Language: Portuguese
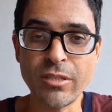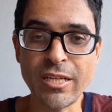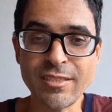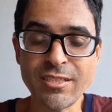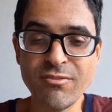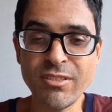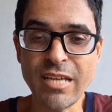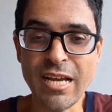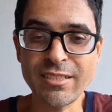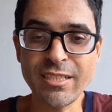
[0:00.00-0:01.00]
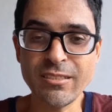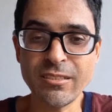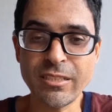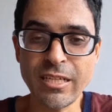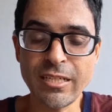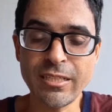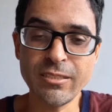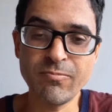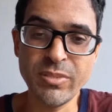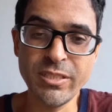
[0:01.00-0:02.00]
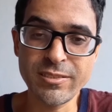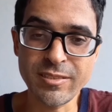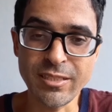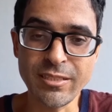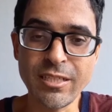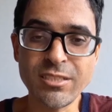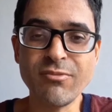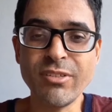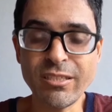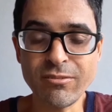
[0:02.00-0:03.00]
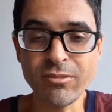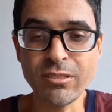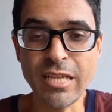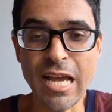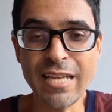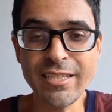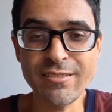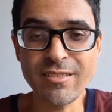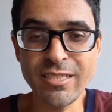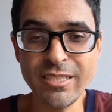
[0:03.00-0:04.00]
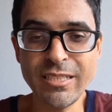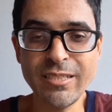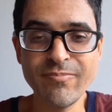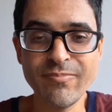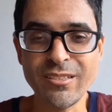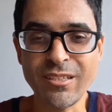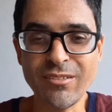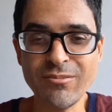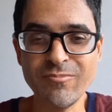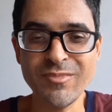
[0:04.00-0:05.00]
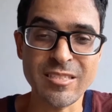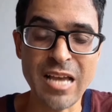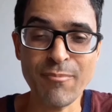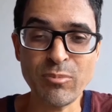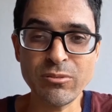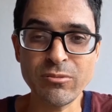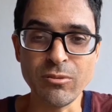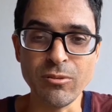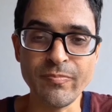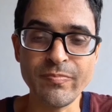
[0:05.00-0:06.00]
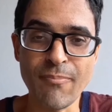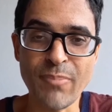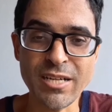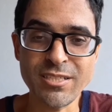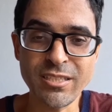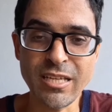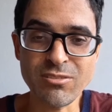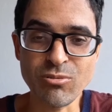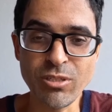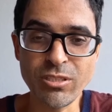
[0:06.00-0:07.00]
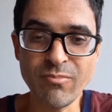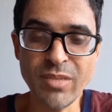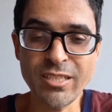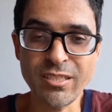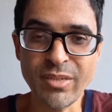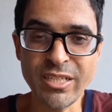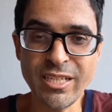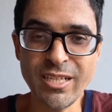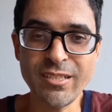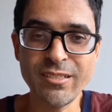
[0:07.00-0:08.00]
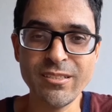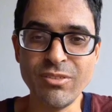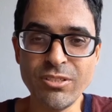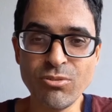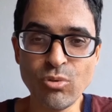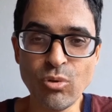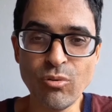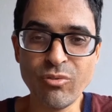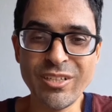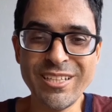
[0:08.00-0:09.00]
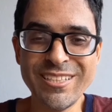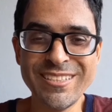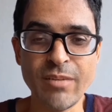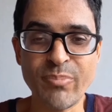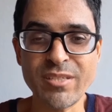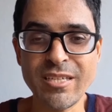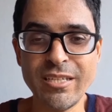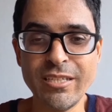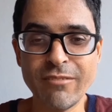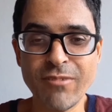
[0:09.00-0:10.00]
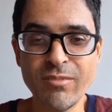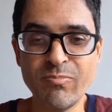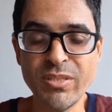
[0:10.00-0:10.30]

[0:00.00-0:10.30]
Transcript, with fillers: das atividades que a, que a IPISA Advento né, realiza aí, né? Então, sábado, a partir das 8 e meia da manhã, vídeo novo, né? Em parceria com a